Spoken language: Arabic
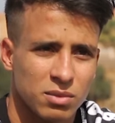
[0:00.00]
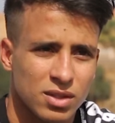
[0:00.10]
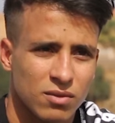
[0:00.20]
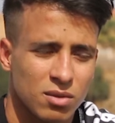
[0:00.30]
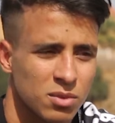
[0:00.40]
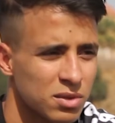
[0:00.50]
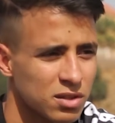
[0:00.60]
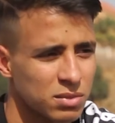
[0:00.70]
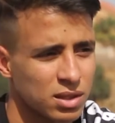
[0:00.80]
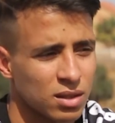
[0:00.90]
مسافة 800
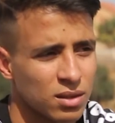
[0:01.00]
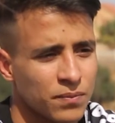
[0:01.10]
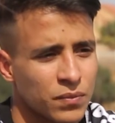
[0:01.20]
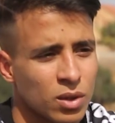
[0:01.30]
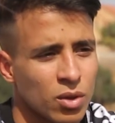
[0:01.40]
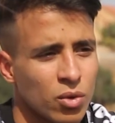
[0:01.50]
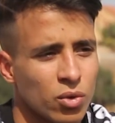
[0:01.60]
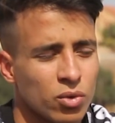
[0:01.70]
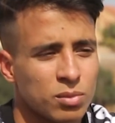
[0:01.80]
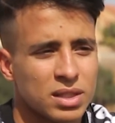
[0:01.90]
متر
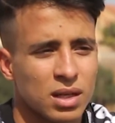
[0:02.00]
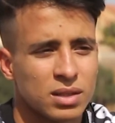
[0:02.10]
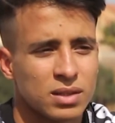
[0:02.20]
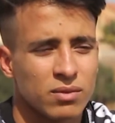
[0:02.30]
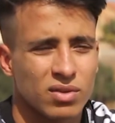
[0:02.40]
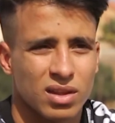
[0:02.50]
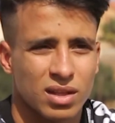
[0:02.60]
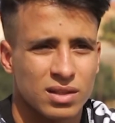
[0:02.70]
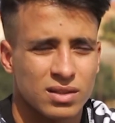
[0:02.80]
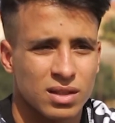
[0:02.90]
وميداليتين في
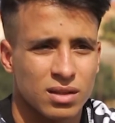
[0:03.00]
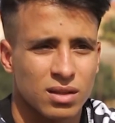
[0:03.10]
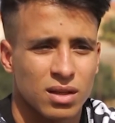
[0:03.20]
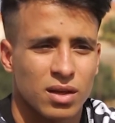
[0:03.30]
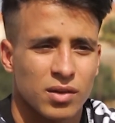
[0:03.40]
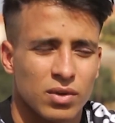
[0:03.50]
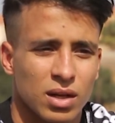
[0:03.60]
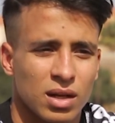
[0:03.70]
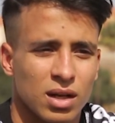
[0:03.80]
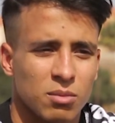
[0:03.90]
الضيتين في
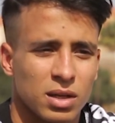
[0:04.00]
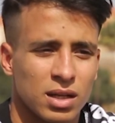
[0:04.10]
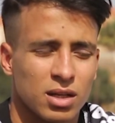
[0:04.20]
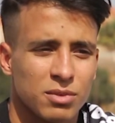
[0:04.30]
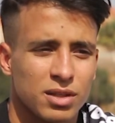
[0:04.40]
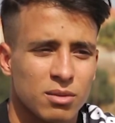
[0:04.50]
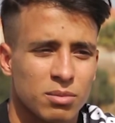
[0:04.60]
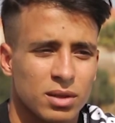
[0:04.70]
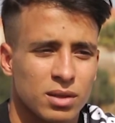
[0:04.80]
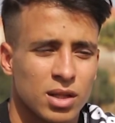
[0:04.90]
الالعاب العالميه
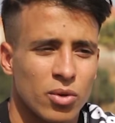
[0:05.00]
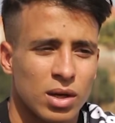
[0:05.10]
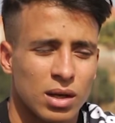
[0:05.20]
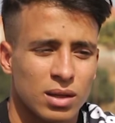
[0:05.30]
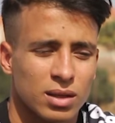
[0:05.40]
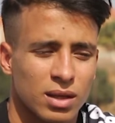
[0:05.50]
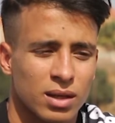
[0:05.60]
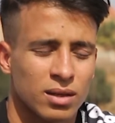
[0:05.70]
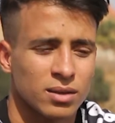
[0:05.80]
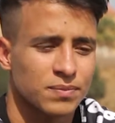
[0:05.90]
بالدوحه
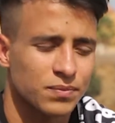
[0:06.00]
القطريه